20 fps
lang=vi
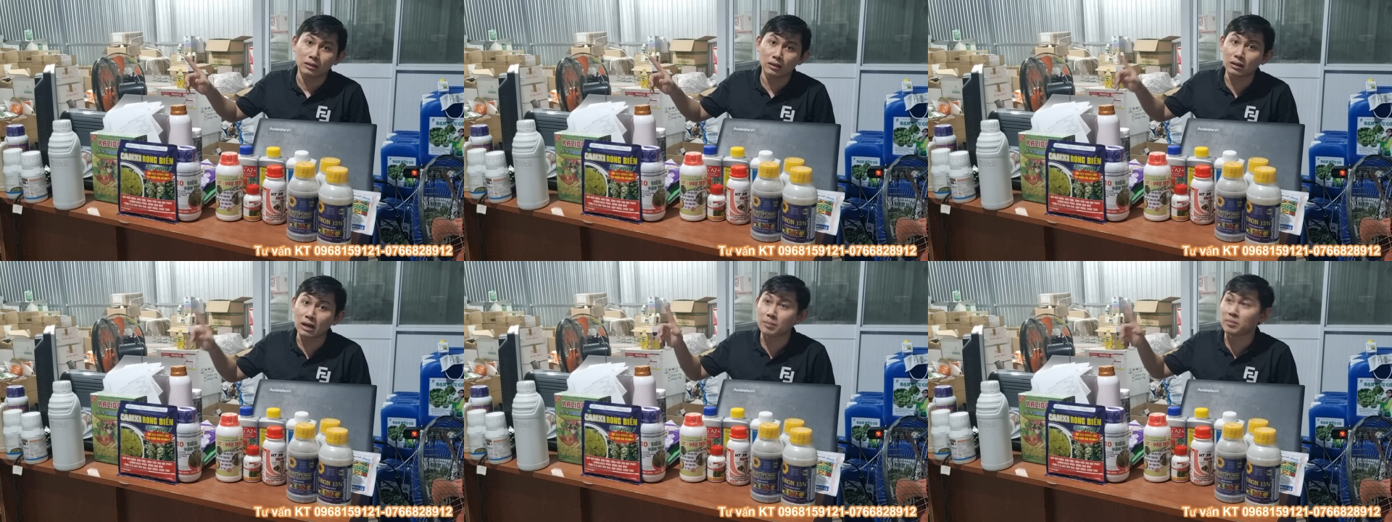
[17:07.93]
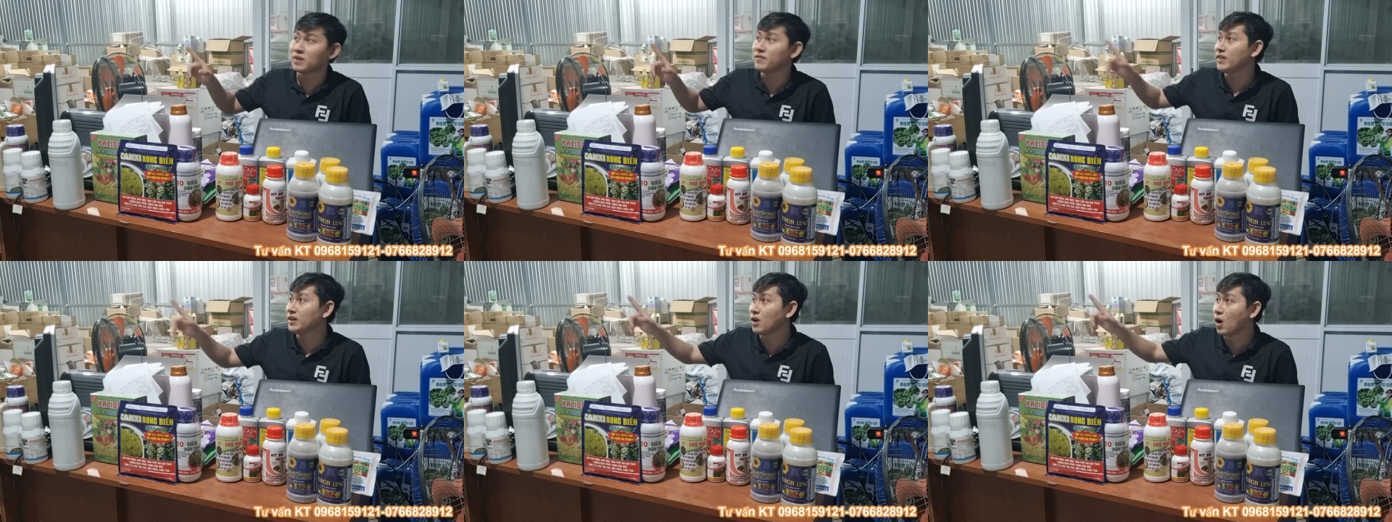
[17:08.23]
nó
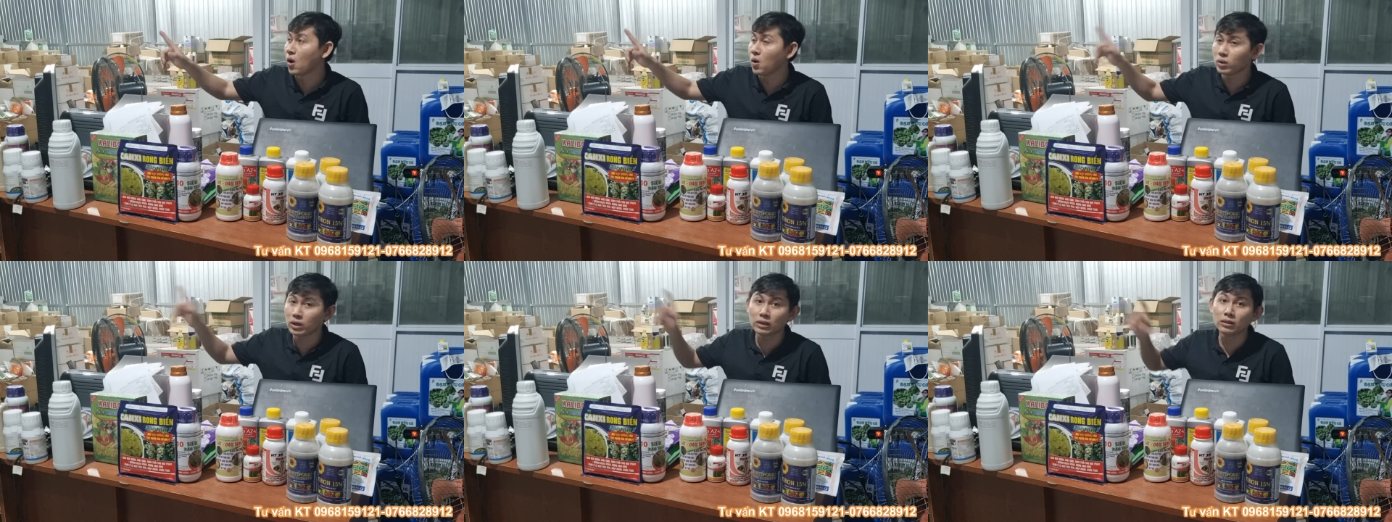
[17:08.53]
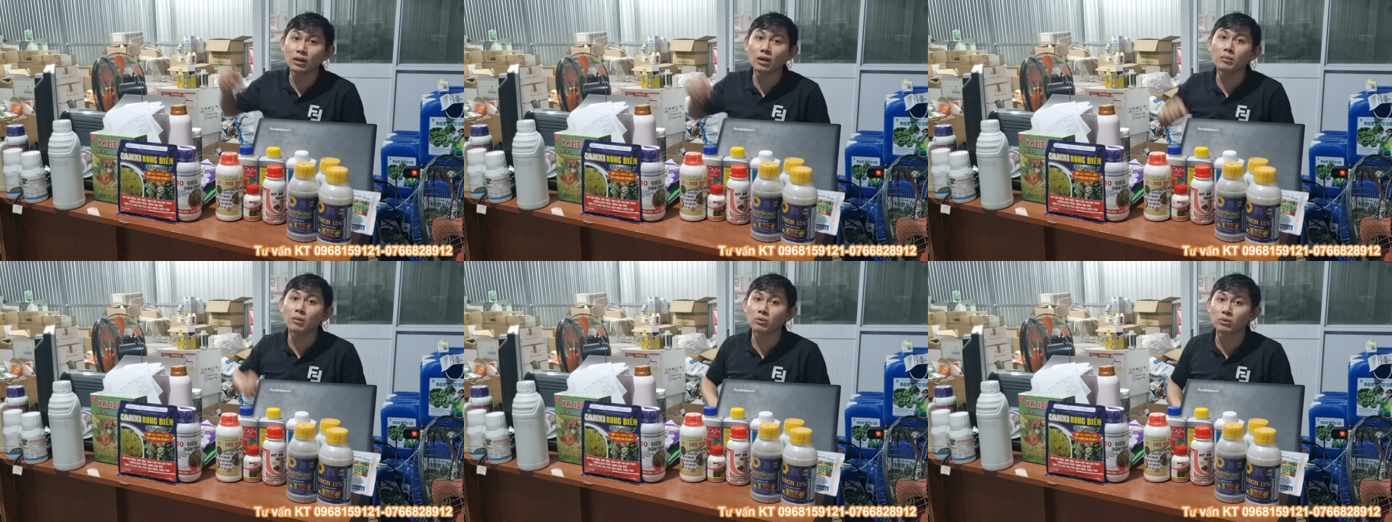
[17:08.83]
nằm ở vị độ
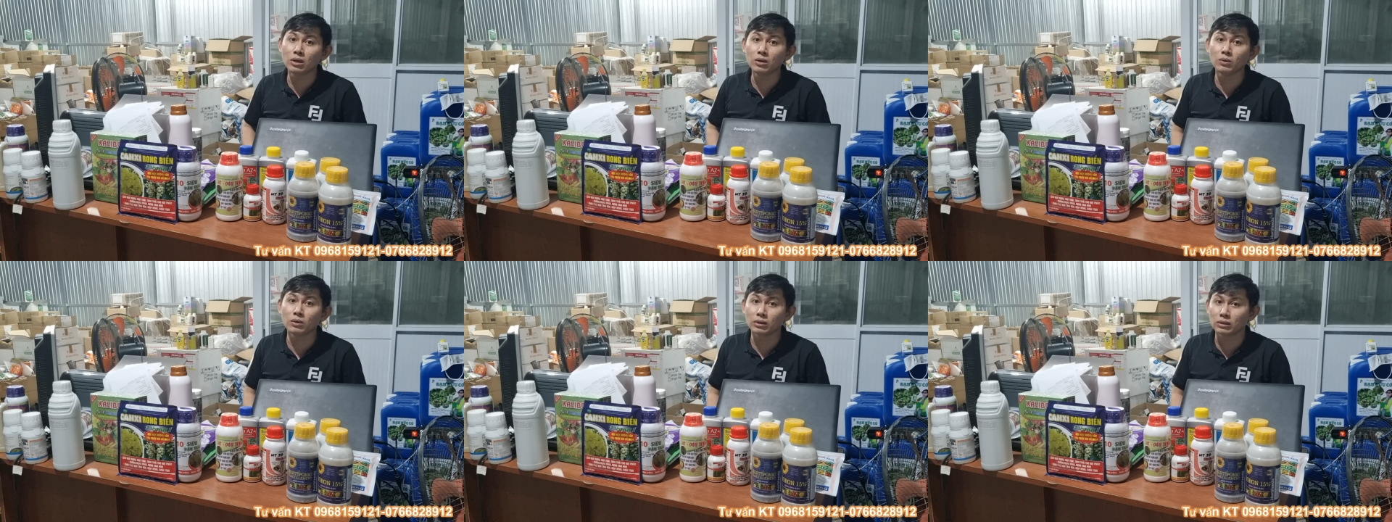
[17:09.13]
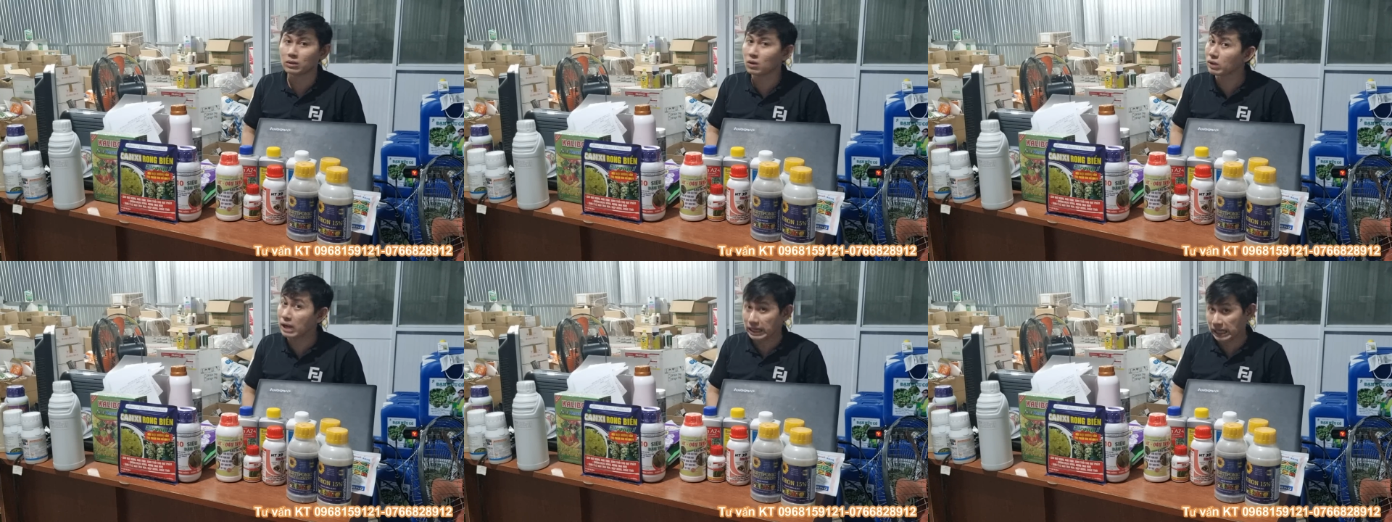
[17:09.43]
kinh tiến bao nhiêu
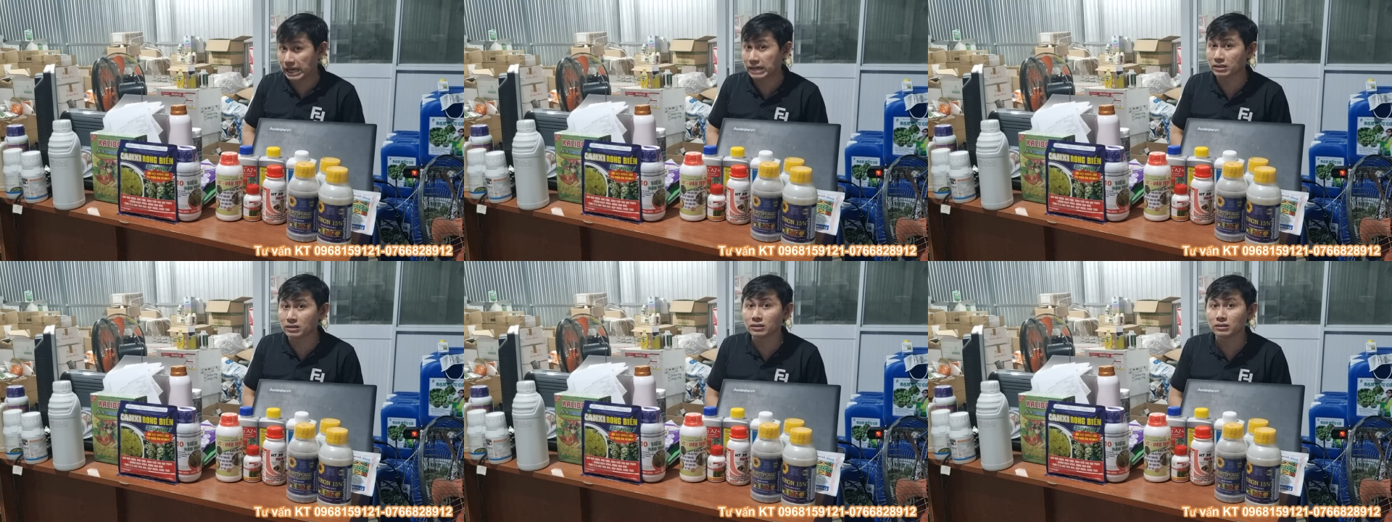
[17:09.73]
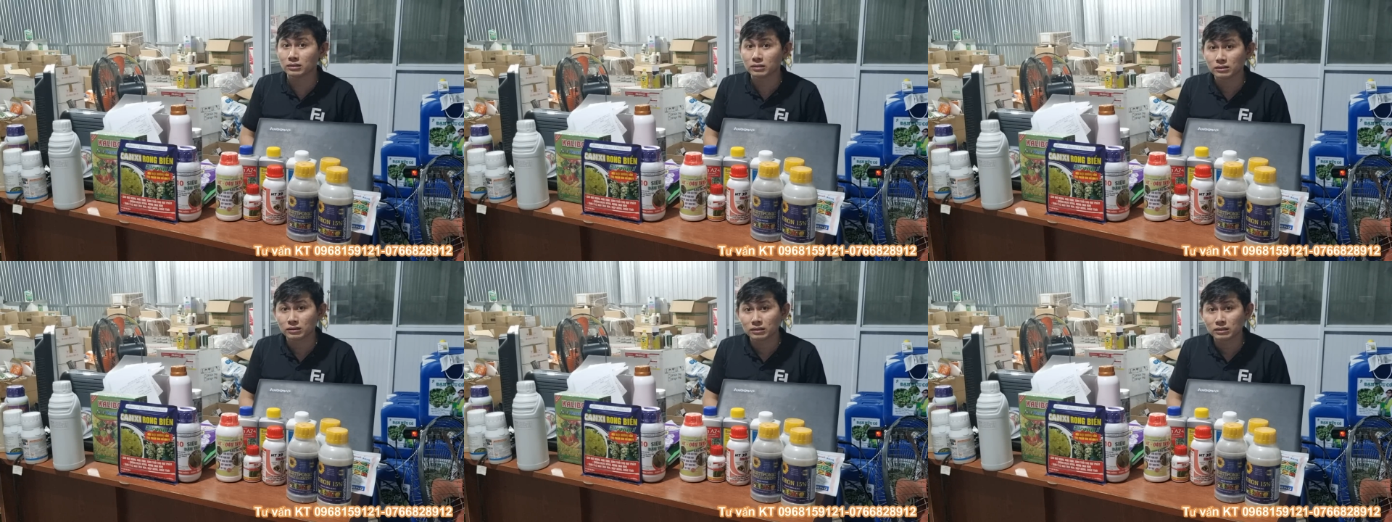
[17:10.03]
nó lại khác nữa.